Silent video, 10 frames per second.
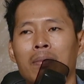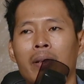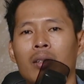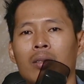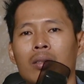
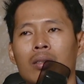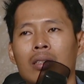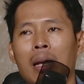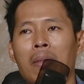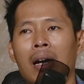Perlu
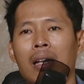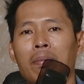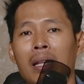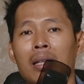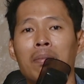tambahan
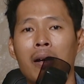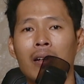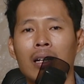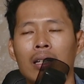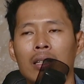phantom
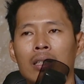power.